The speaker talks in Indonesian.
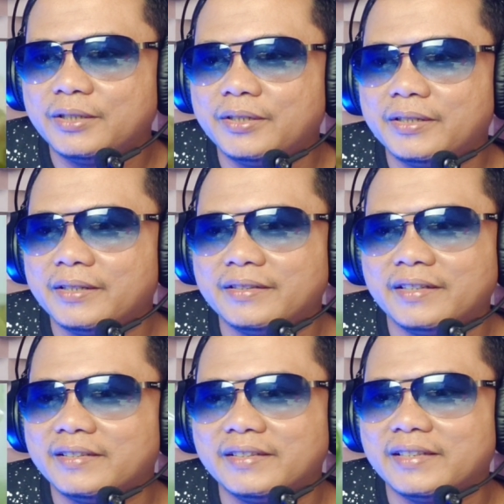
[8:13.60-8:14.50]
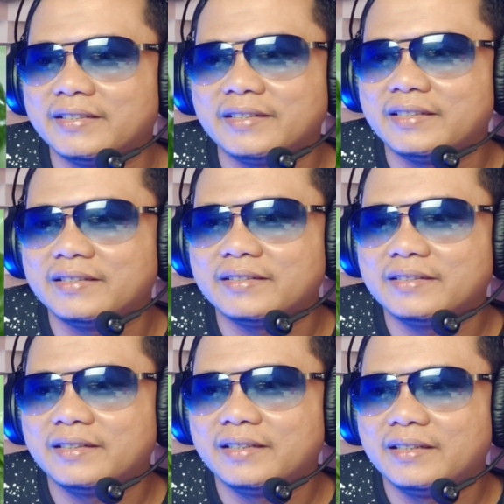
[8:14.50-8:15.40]
Iya yes yes yes
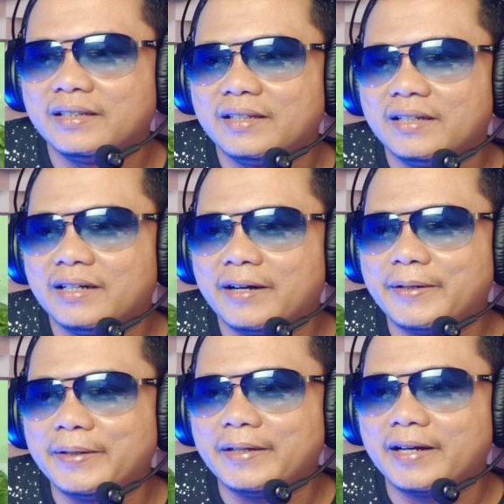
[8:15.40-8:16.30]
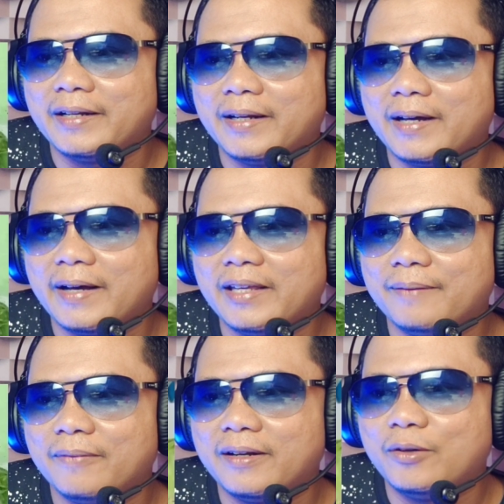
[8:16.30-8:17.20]
Ada ikan, ada okay,
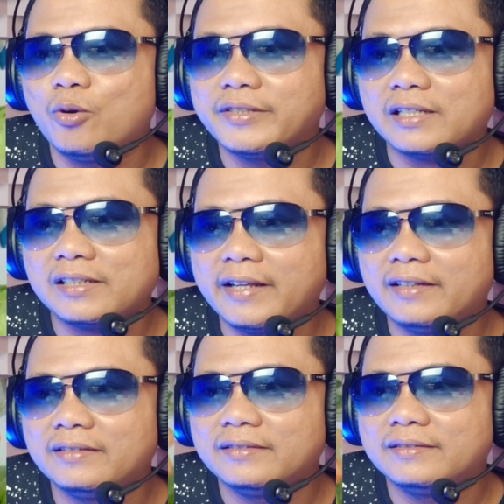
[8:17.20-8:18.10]
ayam, ada dua sarden mau